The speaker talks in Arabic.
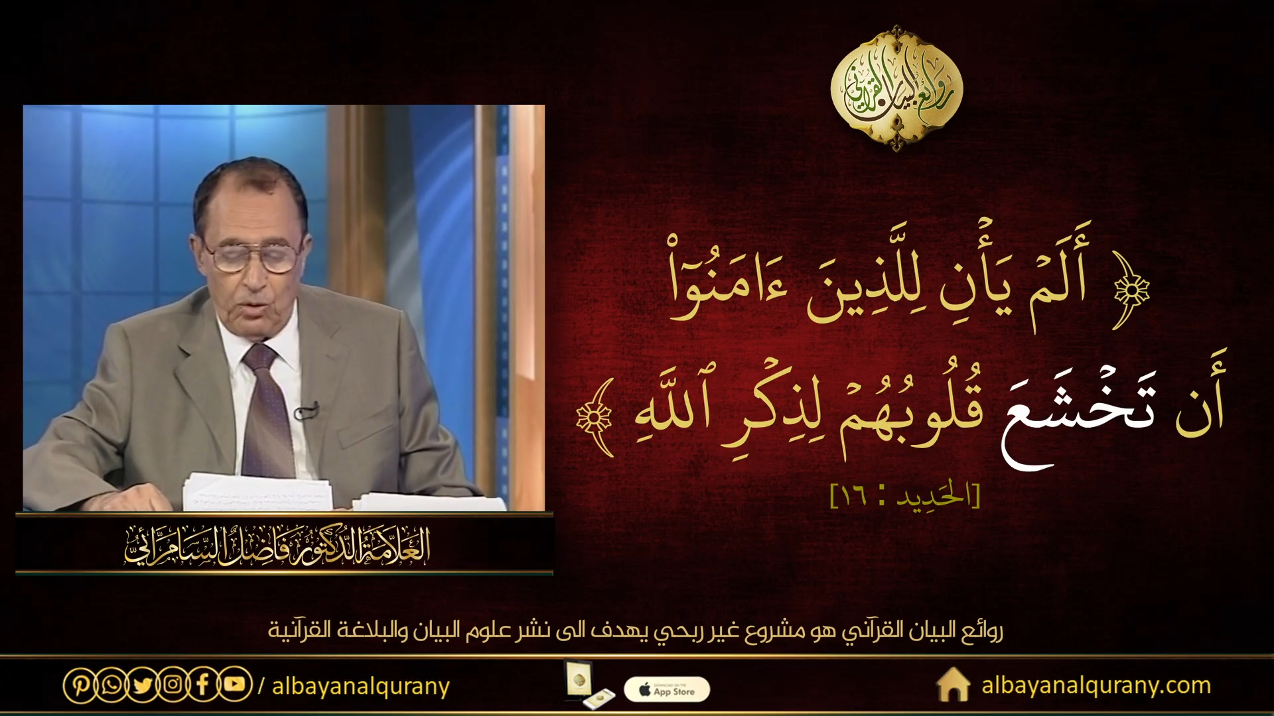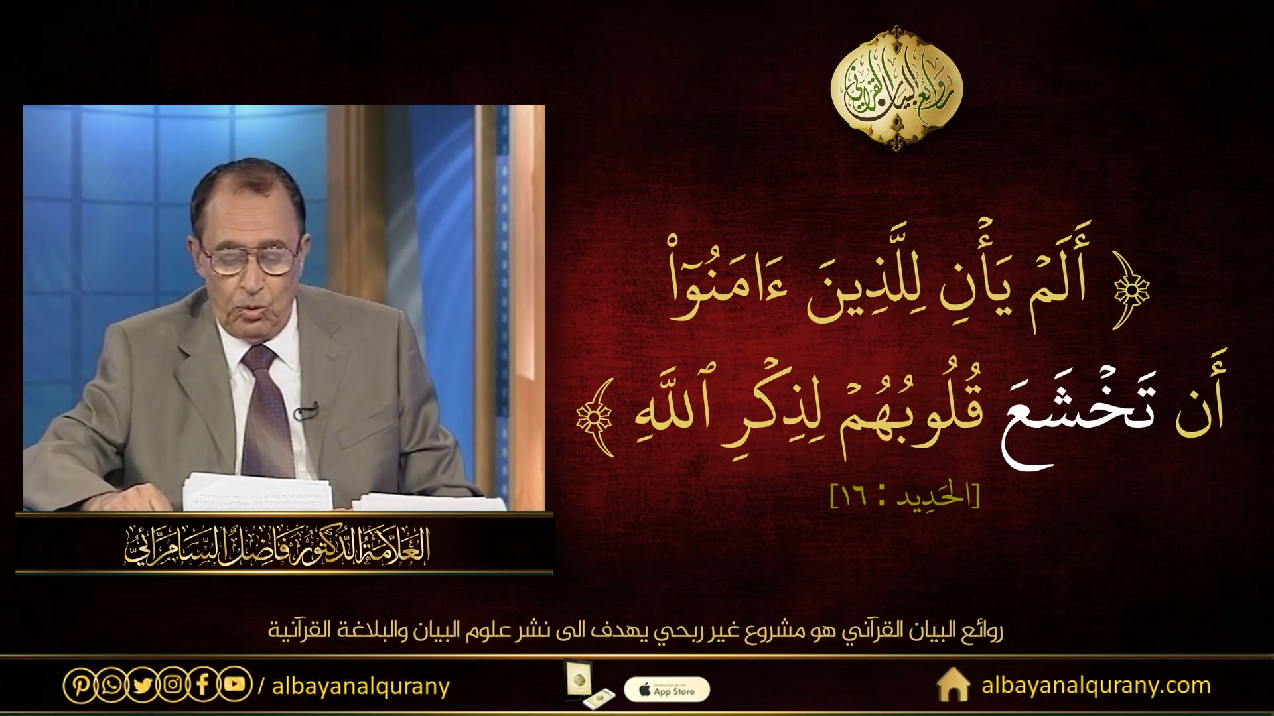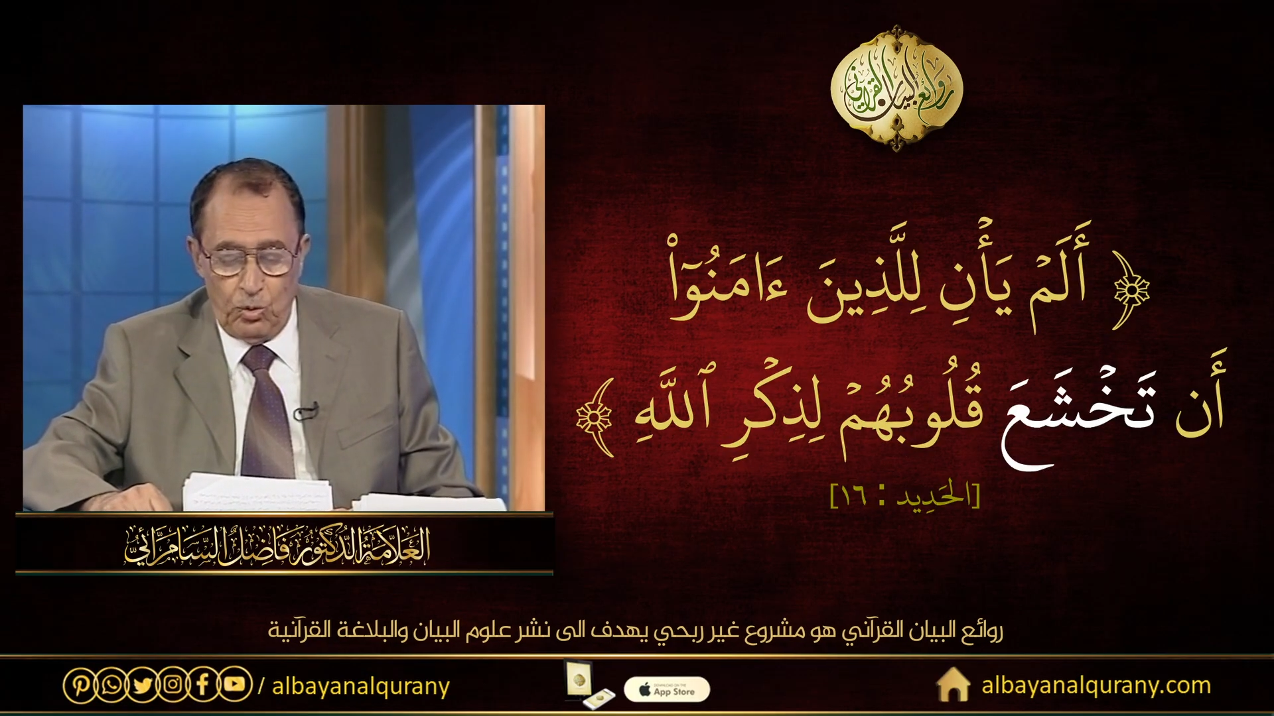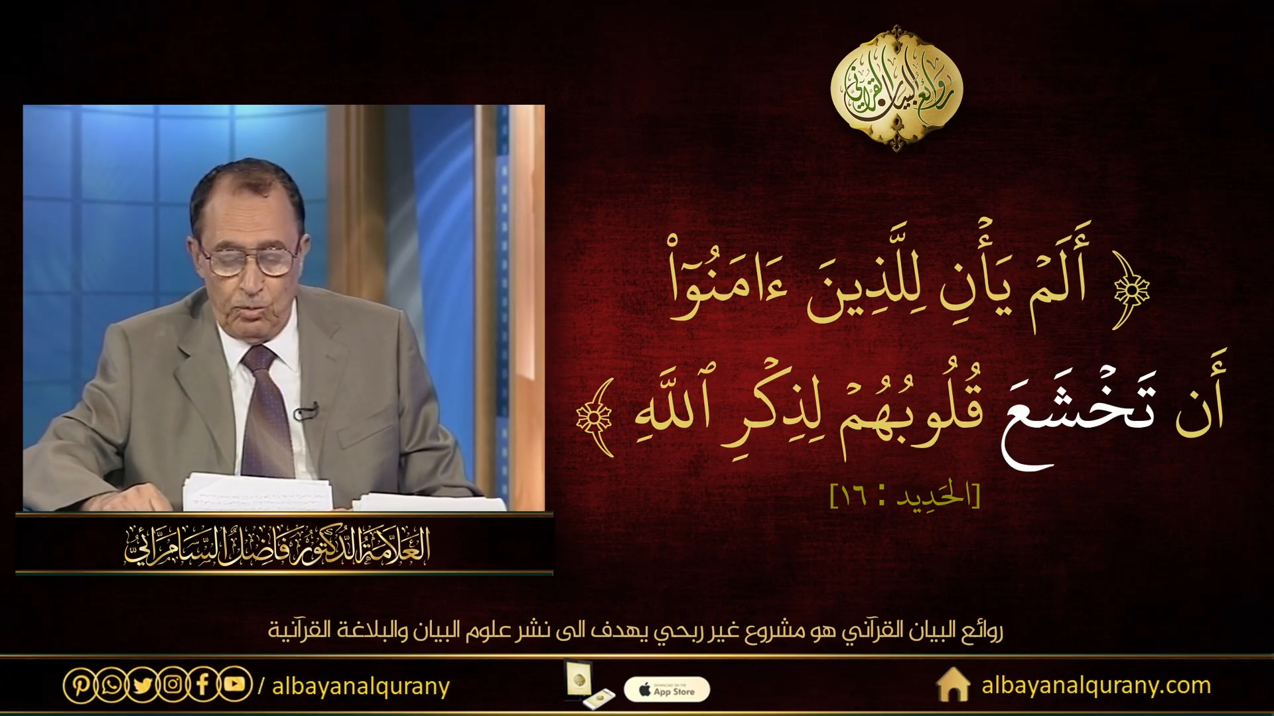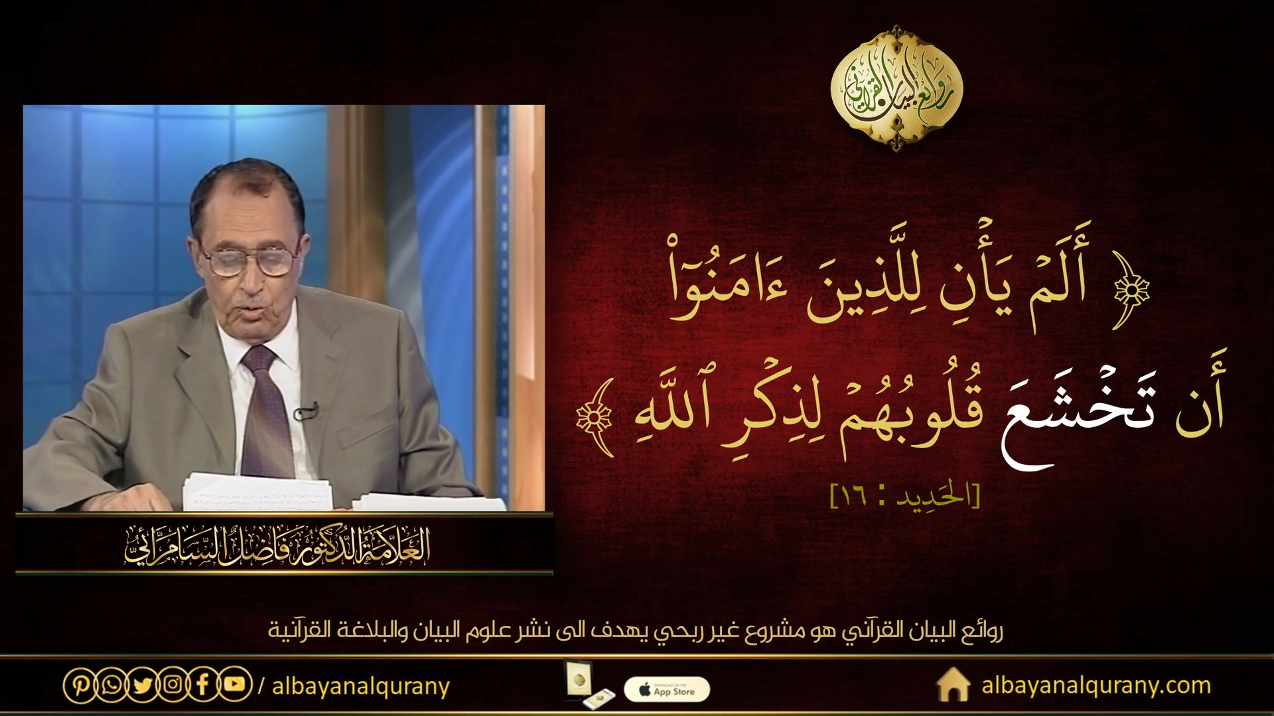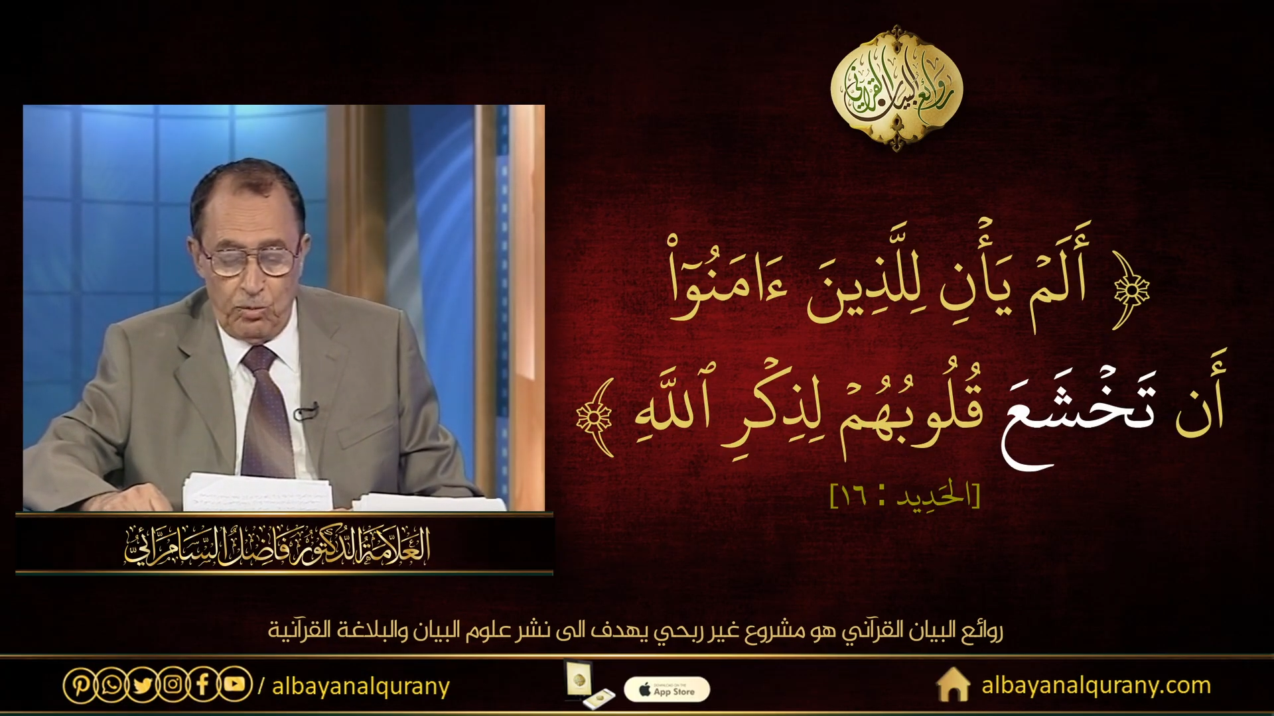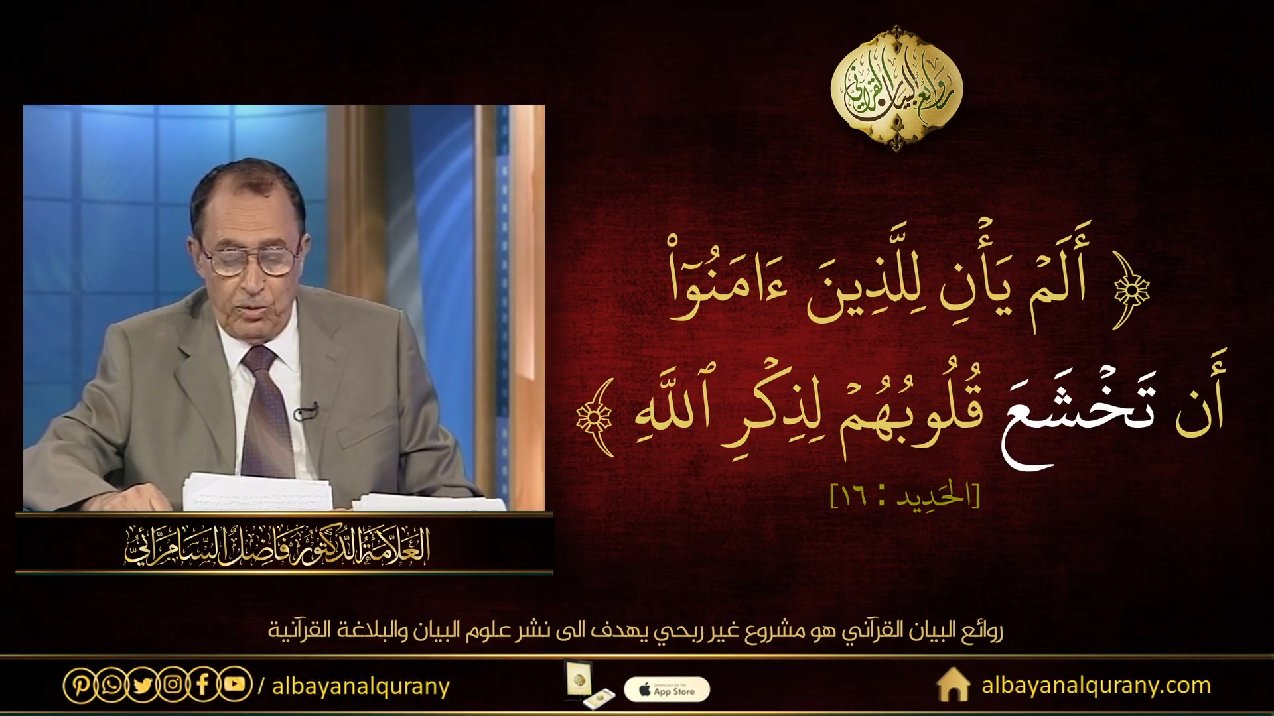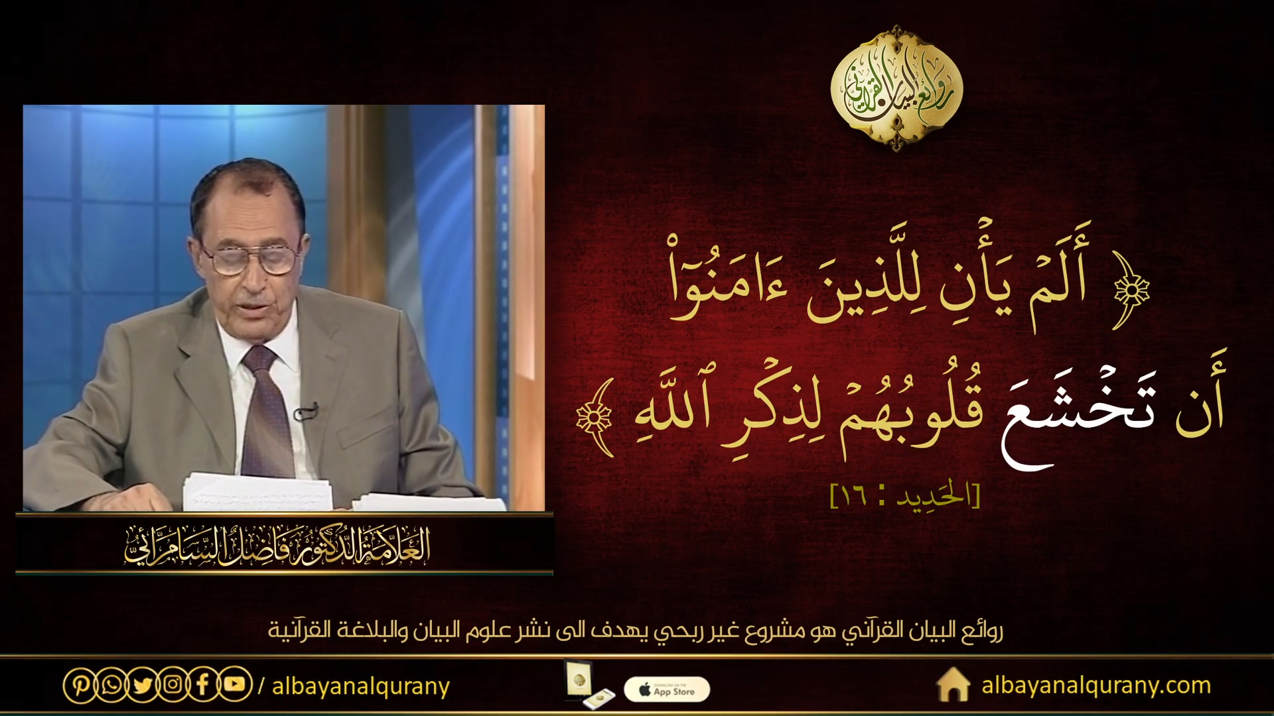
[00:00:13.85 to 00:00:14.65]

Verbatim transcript: قلوبهم